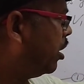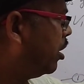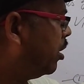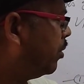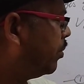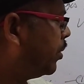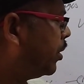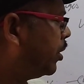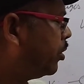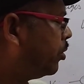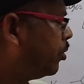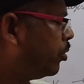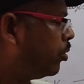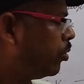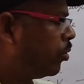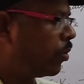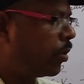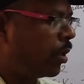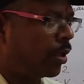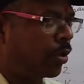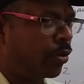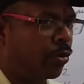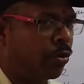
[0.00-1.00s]
लें फिर
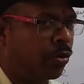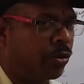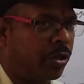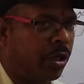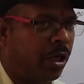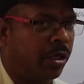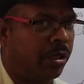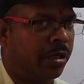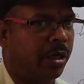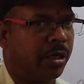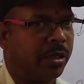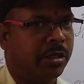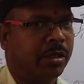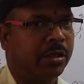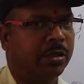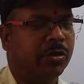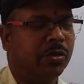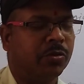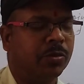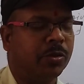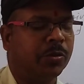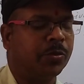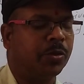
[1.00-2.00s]
दोनों का टोटल कर दें
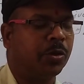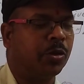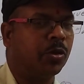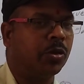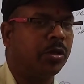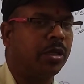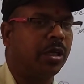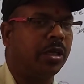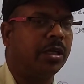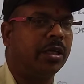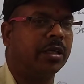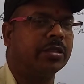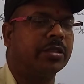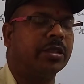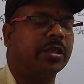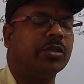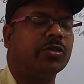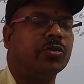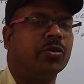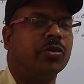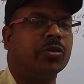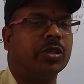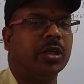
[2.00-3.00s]
तो बिफोर कनेक्शन
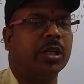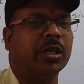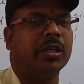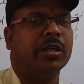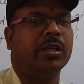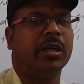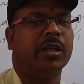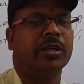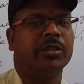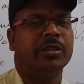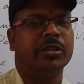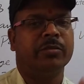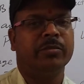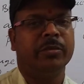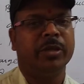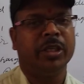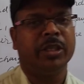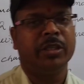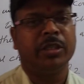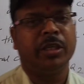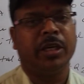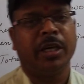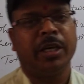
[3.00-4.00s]
टोटल एनर्जी
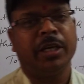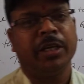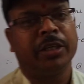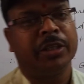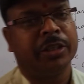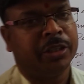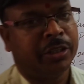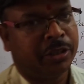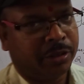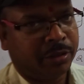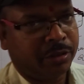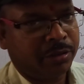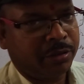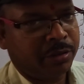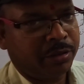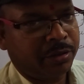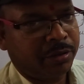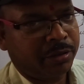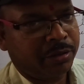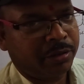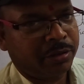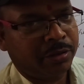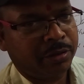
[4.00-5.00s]
मिल जाएगी
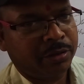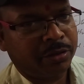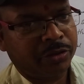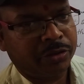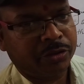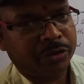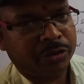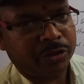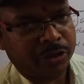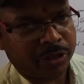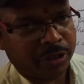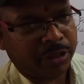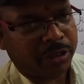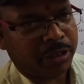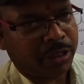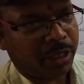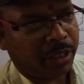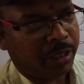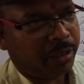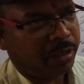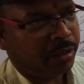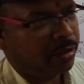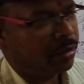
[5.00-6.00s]
ठीक
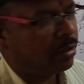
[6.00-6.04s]
है